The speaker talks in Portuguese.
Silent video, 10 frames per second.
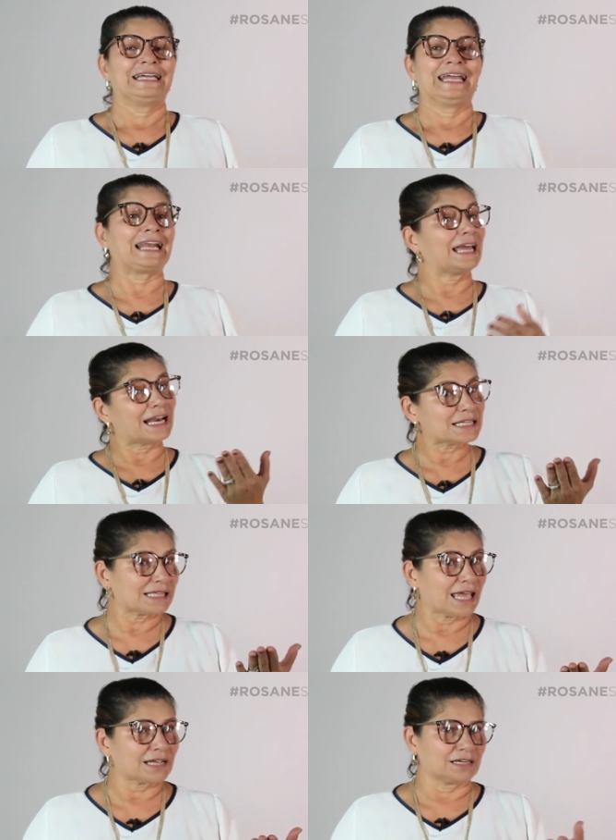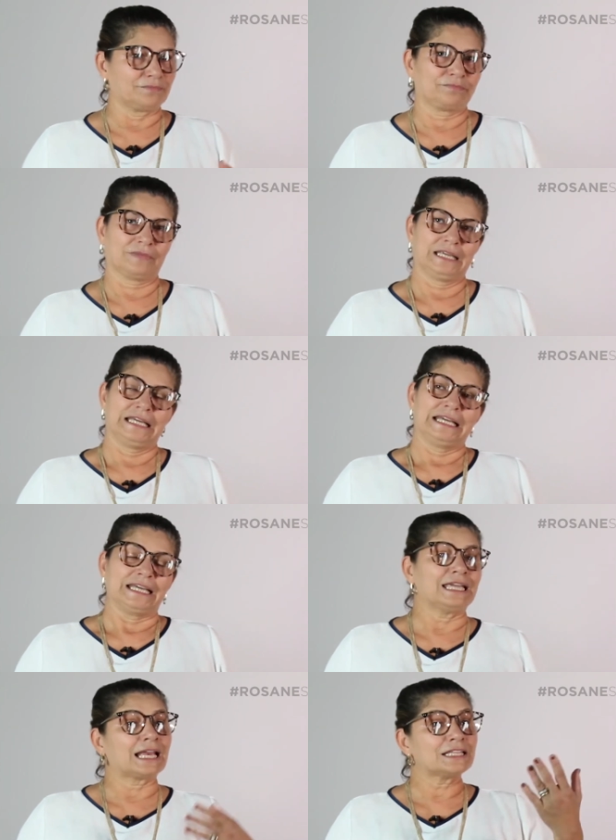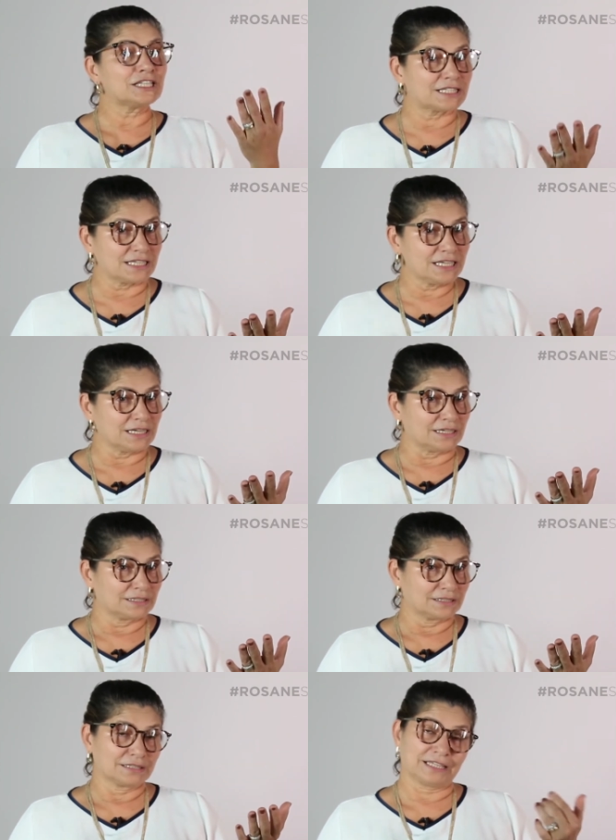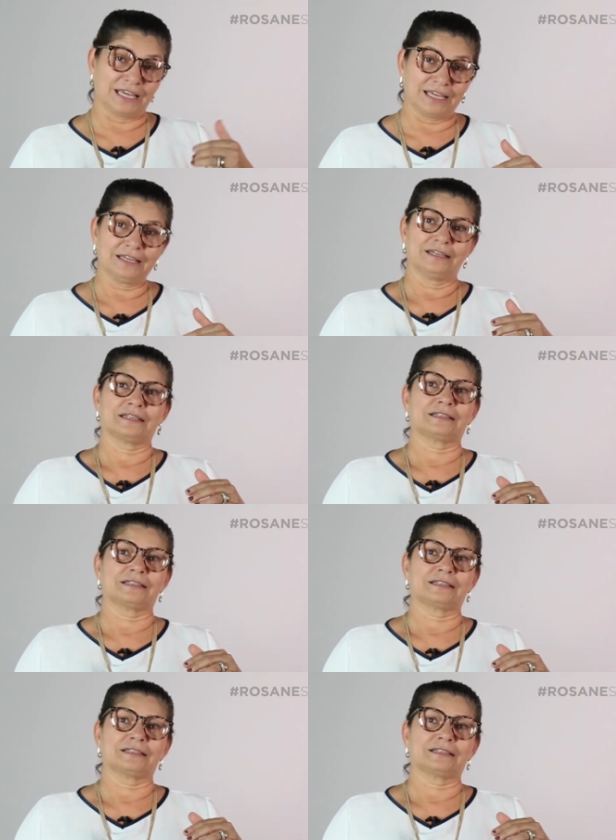ela era cega e ela dizia que